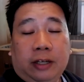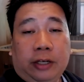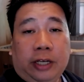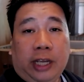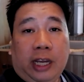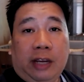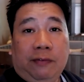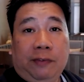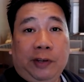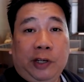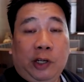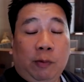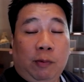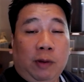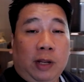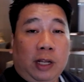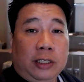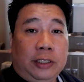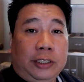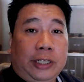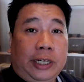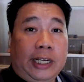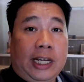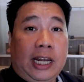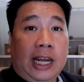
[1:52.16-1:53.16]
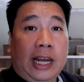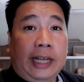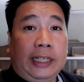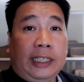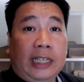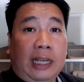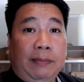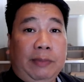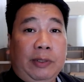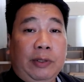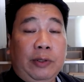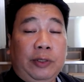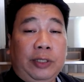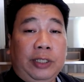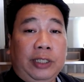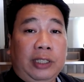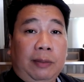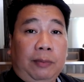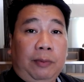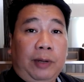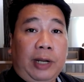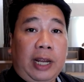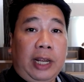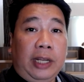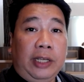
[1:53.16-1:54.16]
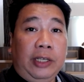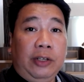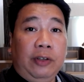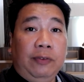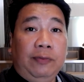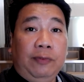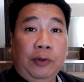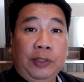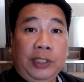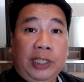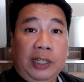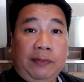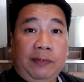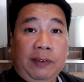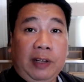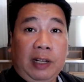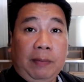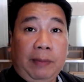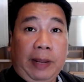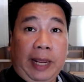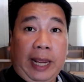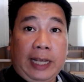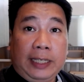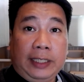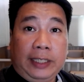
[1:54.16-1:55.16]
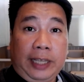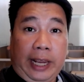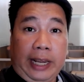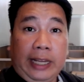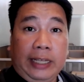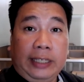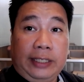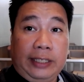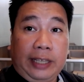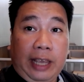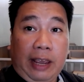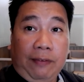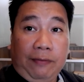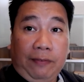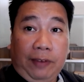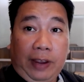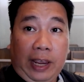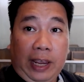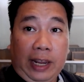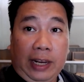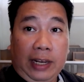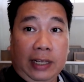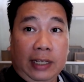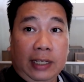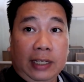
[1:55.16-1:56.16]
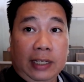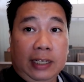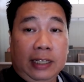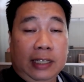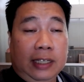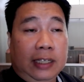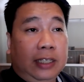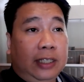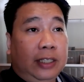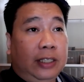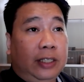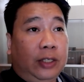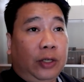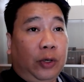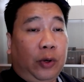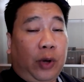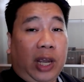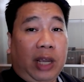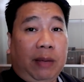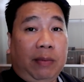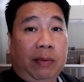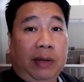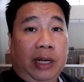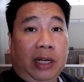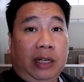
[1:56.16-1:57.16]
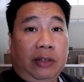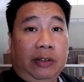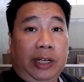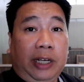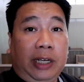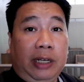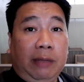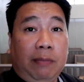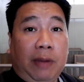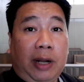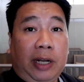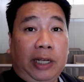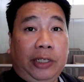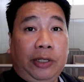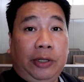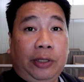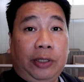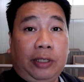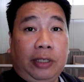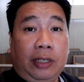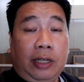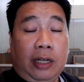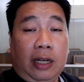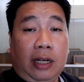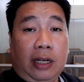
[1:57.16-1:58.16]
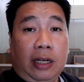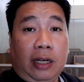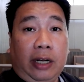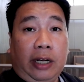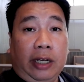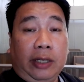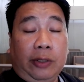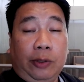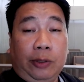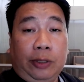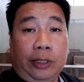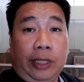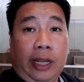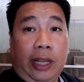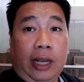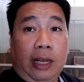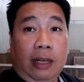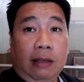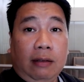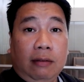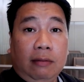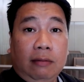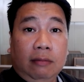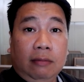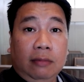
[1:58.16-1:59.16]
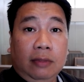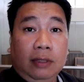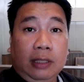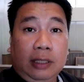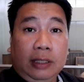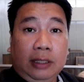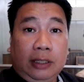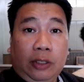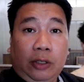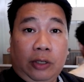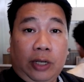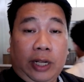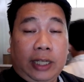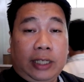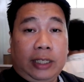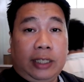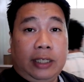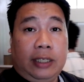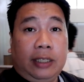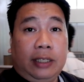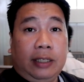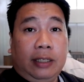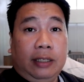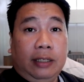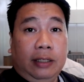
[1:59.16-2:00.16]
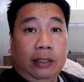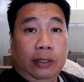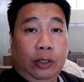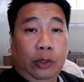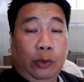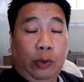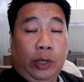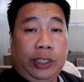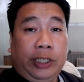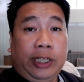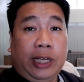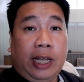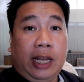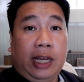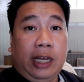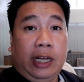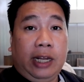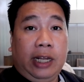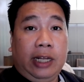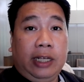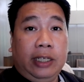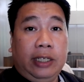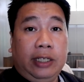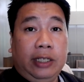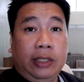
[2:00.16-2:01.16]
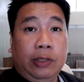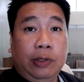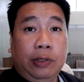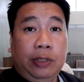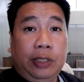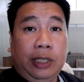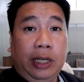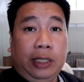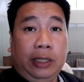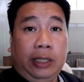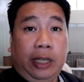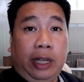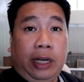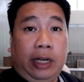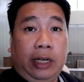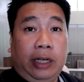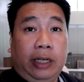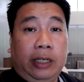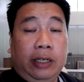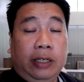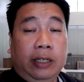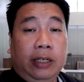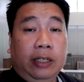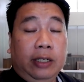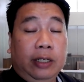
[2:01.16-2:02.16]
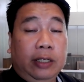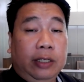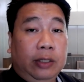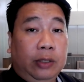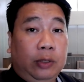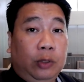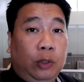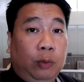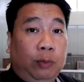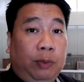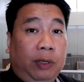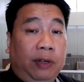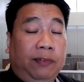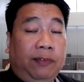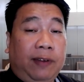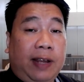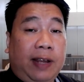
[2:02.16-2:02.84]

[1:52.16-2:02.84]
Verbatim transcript: Okay, video vlog check guys. I'm using the brand new Fujifilm X-A7. So I'm here in Marriott uh, Clark Hotel. So let's do a challenge using their super